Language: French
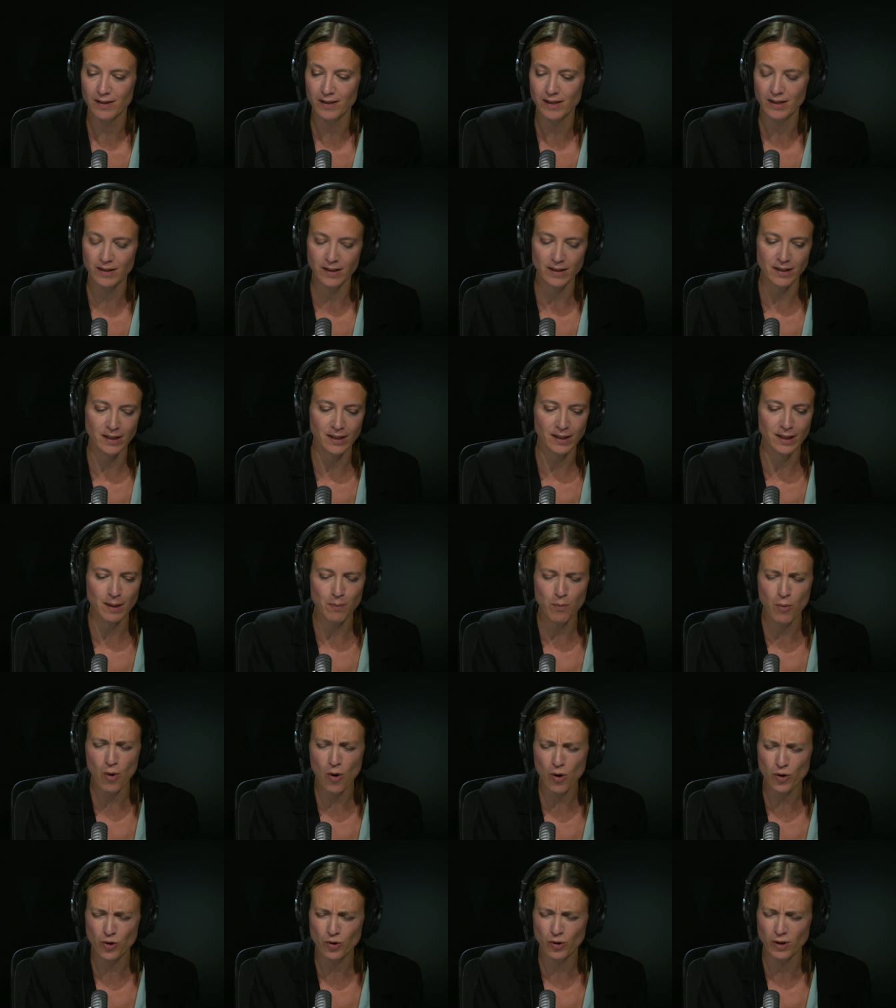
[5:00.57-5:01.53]
C'est-à-dire,
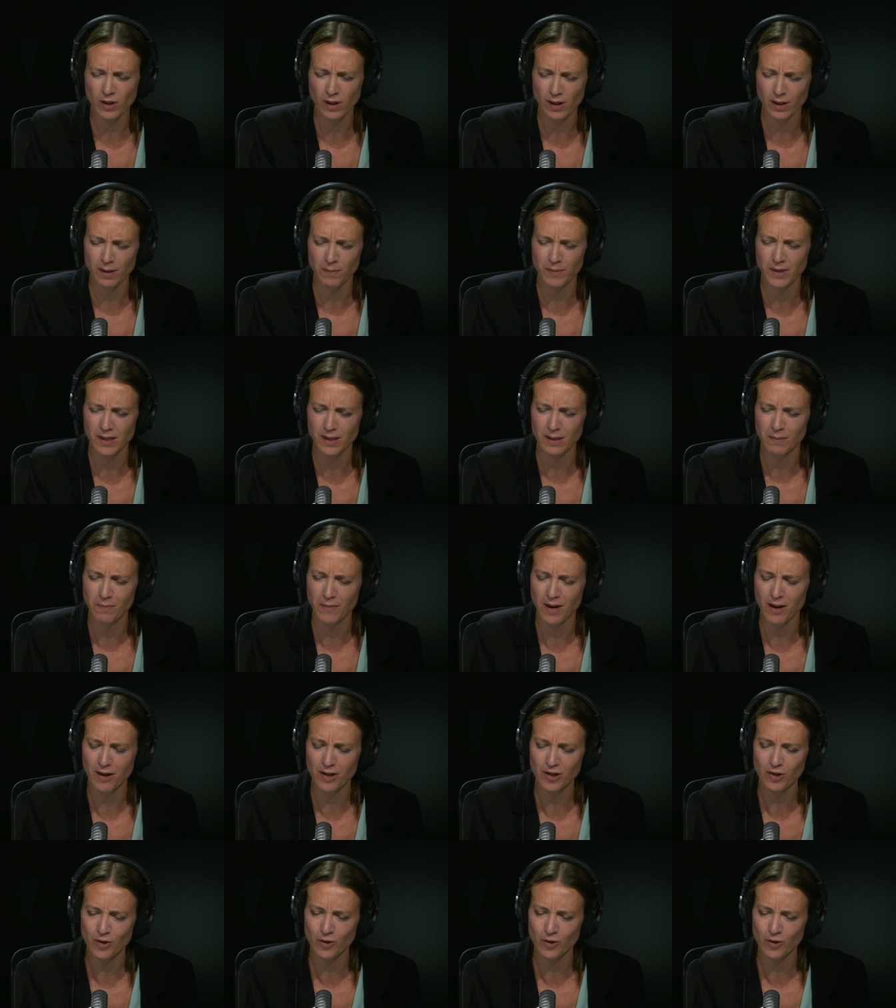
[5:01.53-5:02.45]
d'abord, je crée mes images,